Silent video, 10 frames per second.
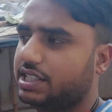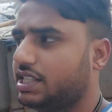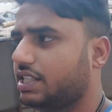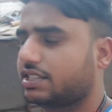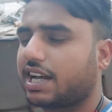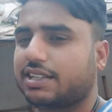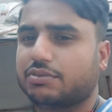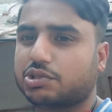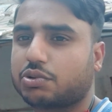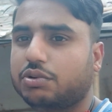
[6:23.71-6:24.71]
किसी के साथ
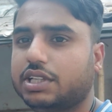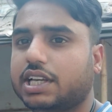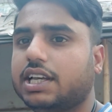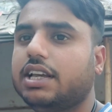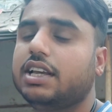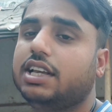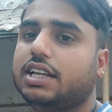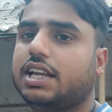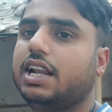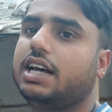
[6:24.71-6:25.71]
में उसको दे के
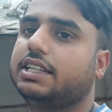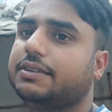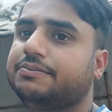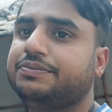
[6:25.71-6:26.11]
खिला दें